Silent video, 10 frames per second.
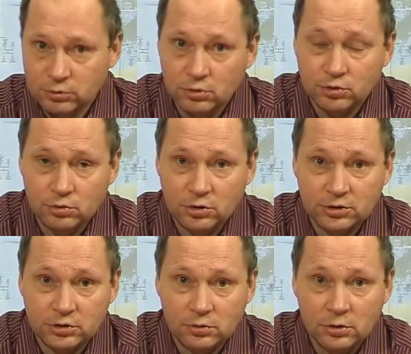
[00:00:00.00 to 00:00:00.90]
спасут
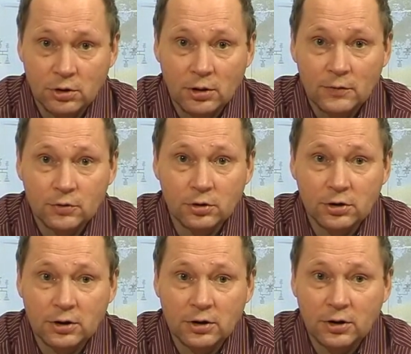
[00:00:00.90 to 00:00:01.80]
государство,
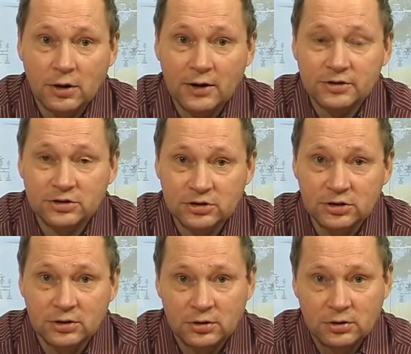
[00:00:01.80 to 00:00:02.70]
только
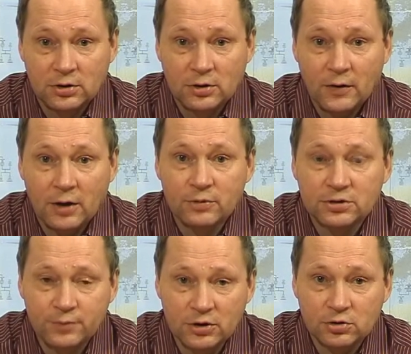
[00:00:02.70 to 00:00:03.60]
отцы
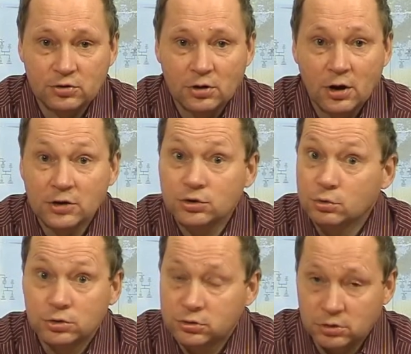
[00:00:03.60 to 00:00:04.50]
обеспечат
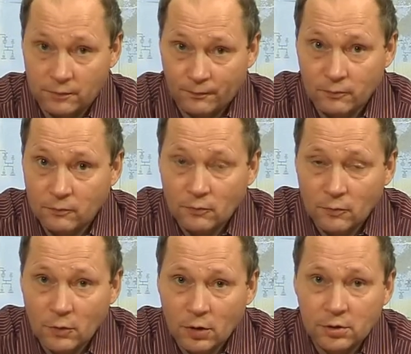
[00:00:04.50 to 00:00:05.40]
отсутствие
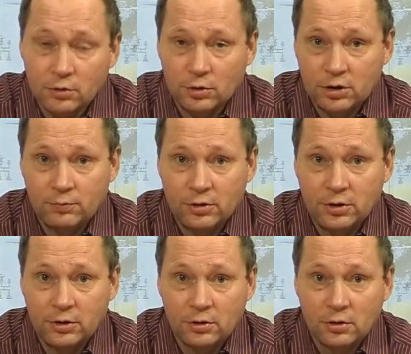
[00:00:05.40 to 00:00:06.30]
одиноких
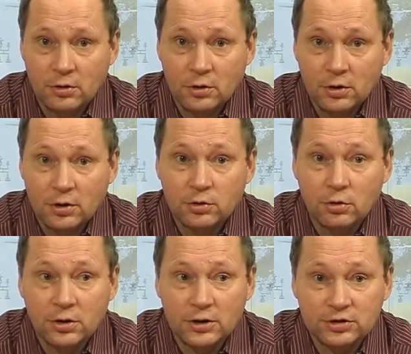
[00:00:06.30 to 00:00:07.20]
матерей,
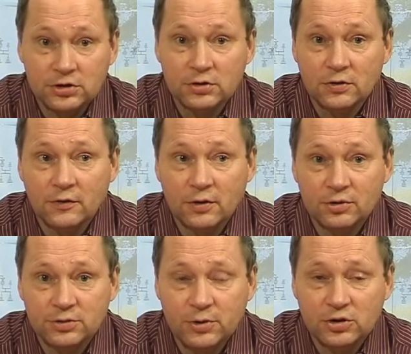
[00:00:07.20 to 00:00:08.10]
и только отцы
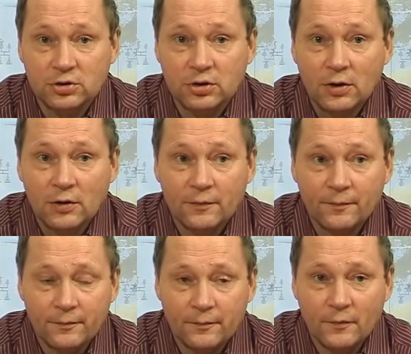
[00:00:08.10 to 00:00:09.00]
обеспечат
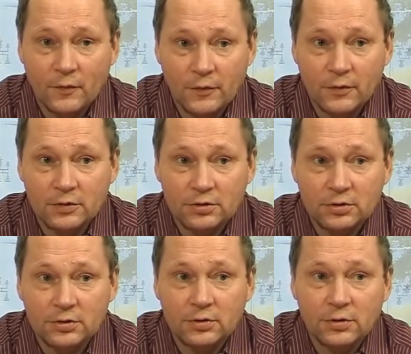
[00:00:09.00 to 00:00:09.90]

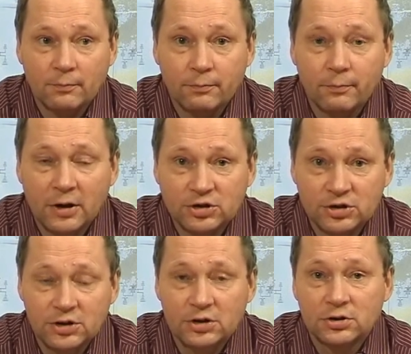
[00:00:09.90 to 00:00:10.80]
э,
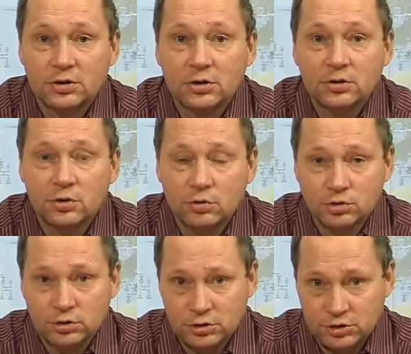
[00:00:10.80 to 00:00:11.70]
большие
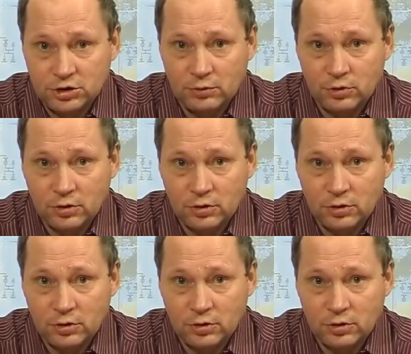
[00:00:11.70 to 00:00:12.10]
дружные